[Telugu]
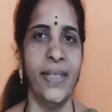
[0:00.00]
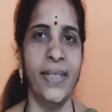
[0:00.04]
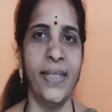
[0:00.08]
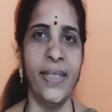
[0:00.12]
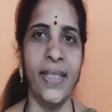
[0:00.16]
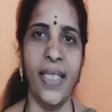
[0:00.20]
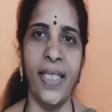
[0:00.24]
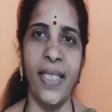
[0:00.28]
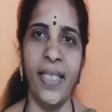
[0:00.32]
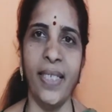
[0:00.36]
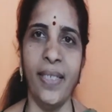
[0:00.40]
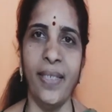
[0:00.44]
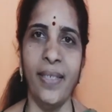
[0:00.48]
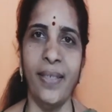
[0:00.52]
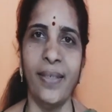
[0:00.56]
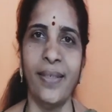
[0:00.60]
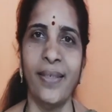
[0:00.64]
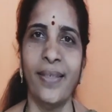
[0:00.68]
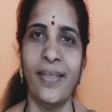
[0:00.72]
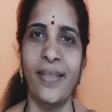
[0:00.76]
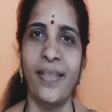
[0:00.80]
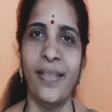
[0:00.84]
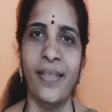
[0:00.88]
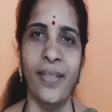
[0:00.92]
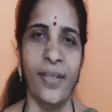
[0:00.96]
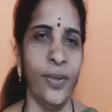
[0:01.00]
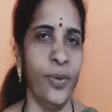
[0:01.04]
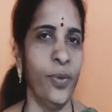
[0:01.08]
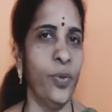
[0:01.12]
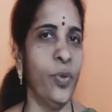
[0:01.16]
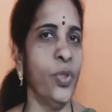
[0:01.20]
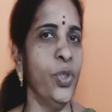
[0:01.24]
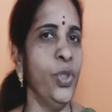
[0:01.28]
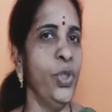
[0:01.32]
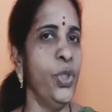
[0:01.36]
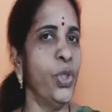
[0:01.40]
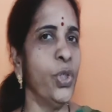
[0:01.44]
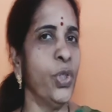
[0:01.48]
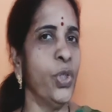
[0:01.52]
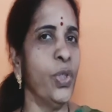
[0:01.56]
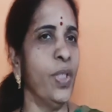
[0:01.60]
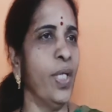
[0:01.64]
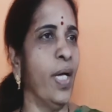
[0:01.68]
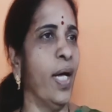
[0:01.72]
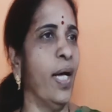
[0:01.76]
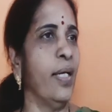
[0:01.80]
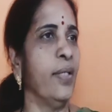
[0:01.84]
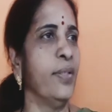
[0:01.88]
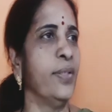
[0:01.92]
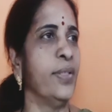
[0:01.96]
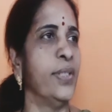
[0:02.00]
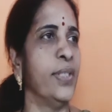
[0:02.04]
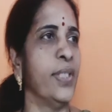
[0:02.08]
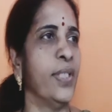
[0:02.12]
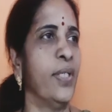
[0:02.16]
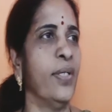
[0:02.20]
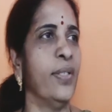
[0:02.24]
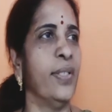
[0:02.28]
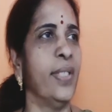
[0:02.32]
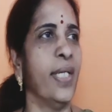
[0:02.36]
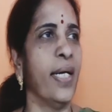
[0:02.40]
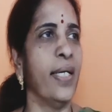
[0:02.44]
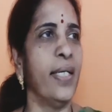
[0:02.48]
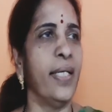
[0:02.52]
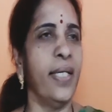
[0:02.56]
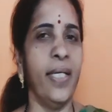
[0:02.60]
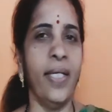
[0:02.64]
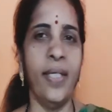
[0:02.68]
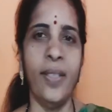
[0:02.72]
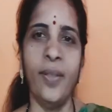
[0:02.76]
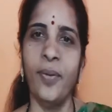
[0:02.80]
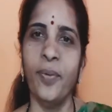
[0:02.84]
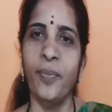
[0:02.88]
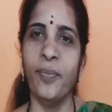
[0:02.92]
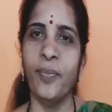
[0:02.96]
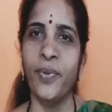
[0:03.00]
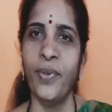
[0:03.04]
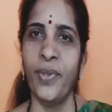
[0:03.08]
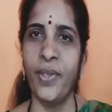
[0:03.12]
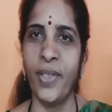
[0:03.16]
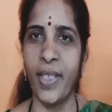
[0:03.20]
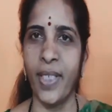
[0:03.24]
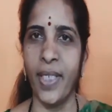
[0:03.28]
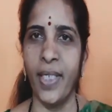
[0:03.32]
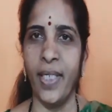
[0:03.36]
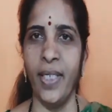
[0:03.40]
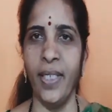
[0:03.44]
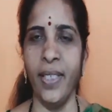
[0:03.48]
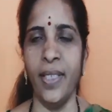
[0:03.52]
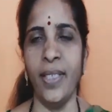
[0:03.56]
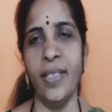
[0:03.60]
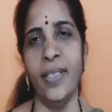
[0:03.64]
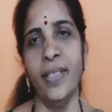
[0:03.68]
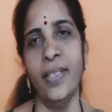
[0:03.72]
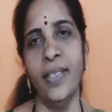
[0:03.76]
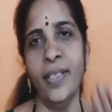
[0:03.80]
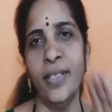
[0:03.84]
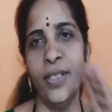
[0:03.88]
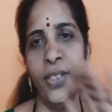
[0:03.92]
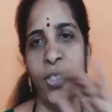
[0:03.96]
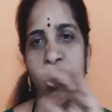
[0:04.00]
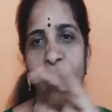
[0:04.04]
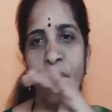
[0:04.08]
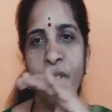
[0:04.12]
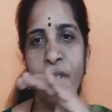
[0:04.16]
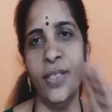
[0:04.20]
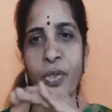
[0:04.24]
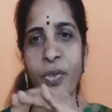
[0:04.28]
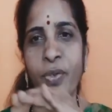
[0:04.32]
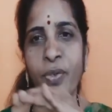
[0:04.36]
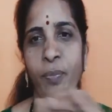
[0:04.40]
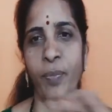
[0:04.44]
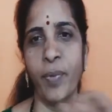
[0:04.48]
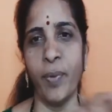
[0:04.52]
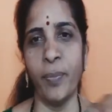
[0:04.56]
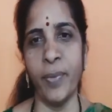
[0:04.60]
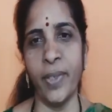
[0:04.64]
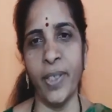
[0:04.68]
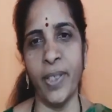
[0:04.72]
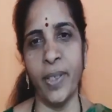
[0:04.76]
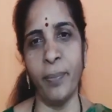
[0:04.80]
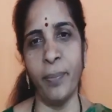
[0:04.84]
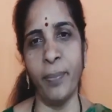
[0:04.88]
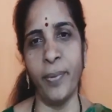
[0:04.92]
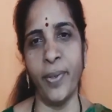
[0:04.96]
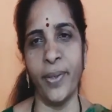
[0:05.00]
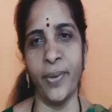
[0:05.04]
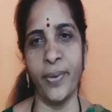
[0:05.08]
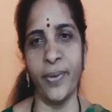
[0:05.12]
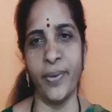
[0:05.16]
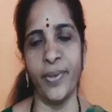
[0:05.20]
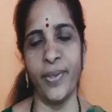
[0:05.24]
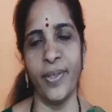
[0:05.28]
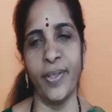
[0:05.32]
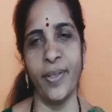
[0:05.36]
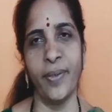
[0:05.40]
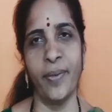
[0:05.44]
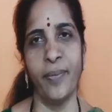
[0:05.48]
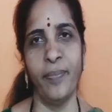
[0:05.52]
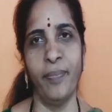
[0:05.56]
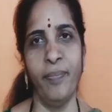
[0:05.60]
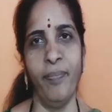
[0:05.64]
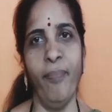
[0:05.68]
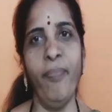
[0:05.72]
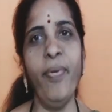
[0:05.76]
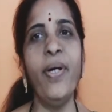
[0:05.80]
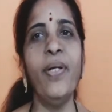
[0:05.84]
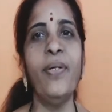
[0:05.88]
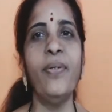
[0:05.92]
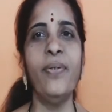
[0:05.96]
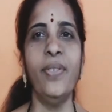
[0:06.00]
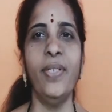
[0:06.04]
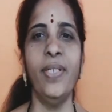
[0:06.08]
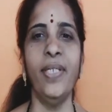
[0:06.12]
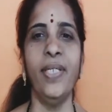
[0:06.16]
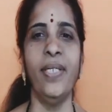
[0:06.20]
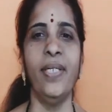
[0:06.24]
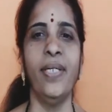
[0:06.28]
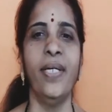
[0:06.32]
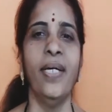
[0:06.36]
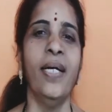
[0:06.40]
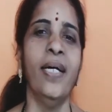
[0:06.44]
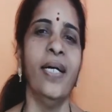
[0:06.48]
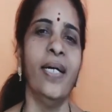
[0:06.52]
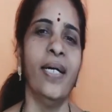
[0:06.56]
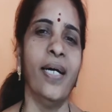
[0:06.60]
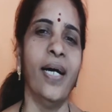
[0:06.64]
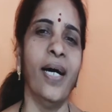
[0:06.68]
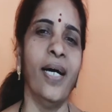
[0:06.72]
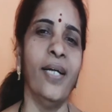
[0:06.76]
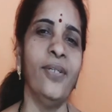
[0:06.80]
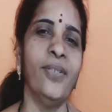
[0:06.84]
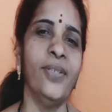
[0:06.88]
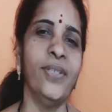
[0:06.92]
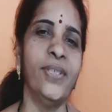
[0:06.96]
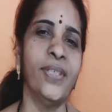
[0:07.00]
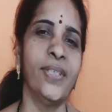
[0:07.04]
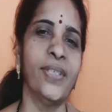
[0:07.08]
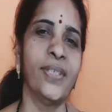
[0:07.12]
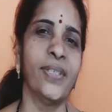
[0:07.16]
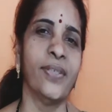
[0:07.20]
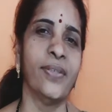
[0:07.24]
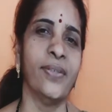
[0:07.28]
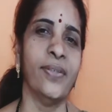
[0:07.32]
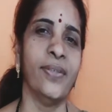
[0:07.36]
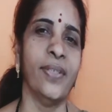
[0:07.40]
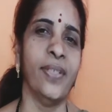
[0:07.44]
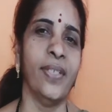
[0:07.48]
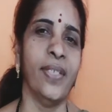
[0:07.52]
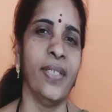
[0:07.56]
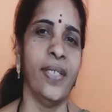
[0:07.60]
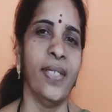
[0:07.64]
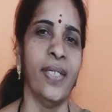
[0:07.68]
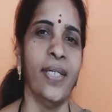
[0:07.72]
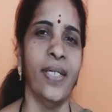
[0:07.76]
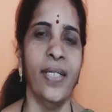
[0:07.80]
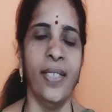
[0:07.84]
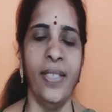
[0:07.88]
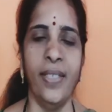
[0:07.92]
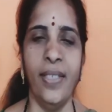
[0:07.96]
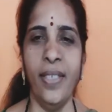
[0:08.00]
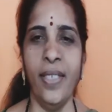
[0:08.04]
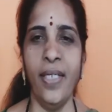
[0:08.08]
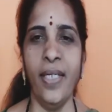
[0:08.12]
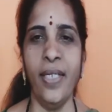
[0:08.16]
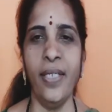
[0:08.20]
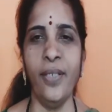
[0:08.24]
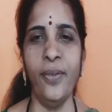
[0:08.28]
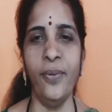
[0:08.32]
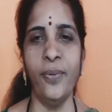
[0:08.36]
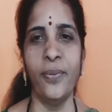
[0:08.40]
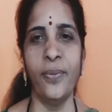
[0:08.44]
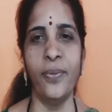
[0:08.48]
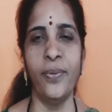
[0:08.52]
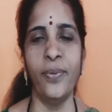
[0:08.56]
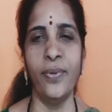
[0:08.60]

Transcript: సరే కొంచెం నాలుగు చెట్లు దాటి ముందుకెళ్ళి చెట్టు కొమ్మ మీద పడుకుంది పడుకుని ఆలోచిస్తోంది నేను